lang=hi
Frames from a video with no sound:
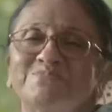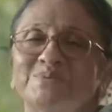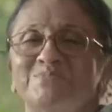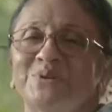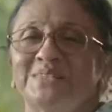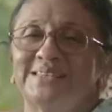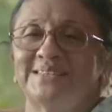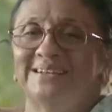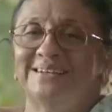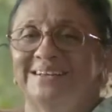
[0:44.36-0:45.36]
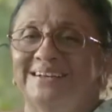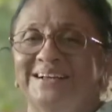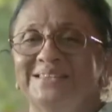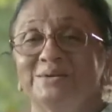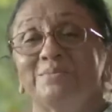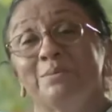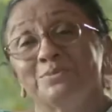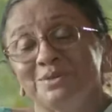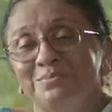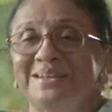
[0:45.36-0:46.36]
पर बहुत अच्छा लगेगा जब
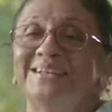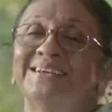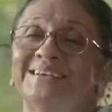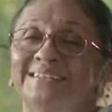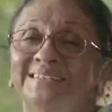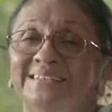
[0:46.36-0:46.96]
आपसे मिलेंगे